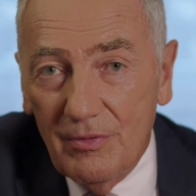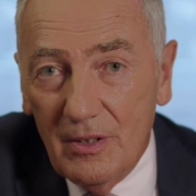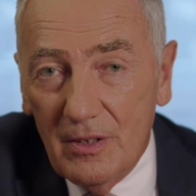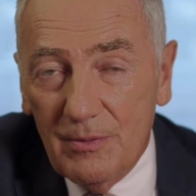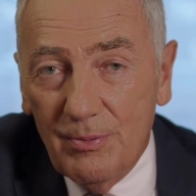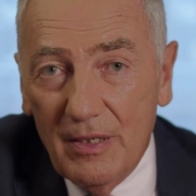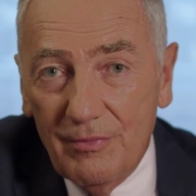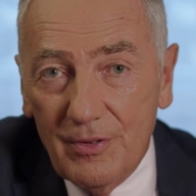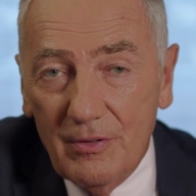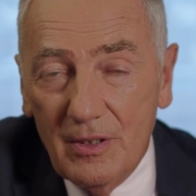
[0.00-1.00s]
wiele
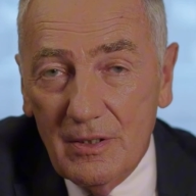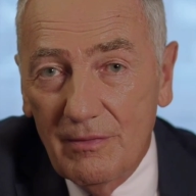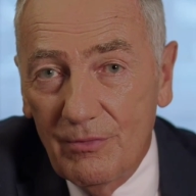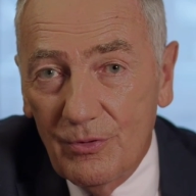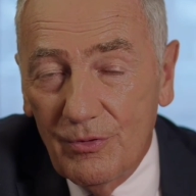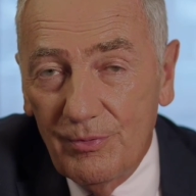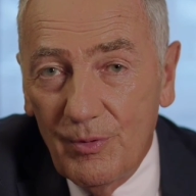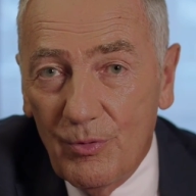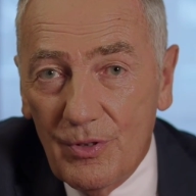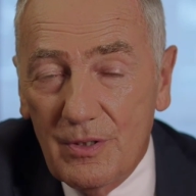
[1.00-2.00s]
spraw, trochę zawodów
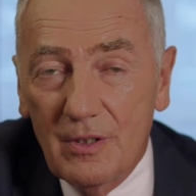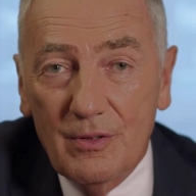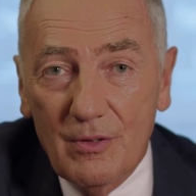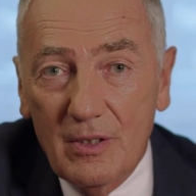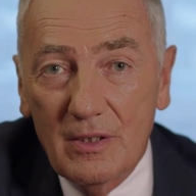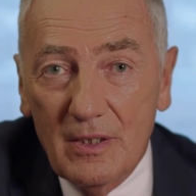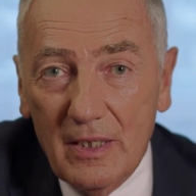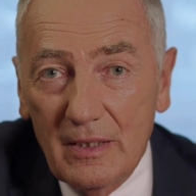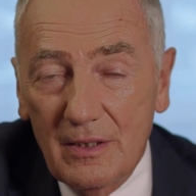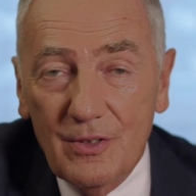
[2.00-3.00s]
miłosnych, trochę
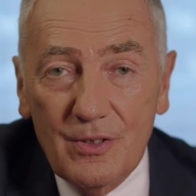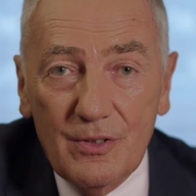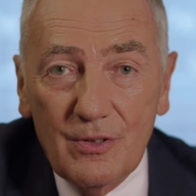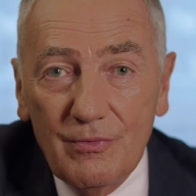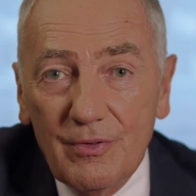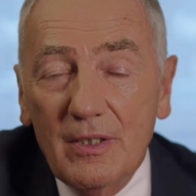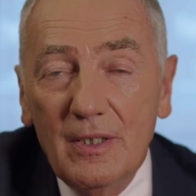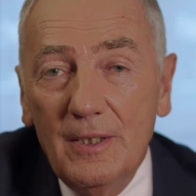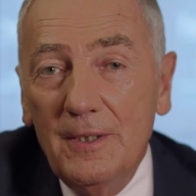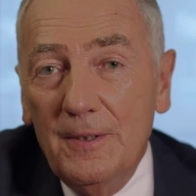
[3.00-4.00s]
tragedii życiowych.
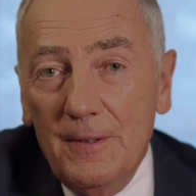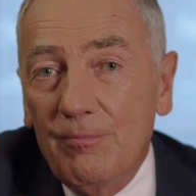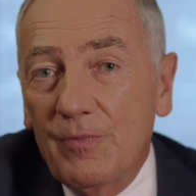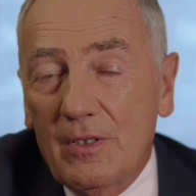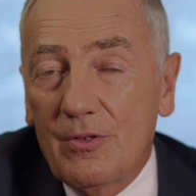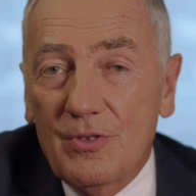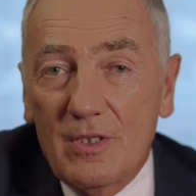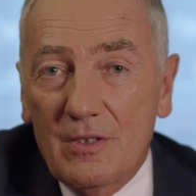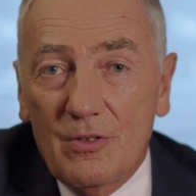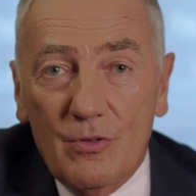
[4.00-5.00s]
Ktoś nas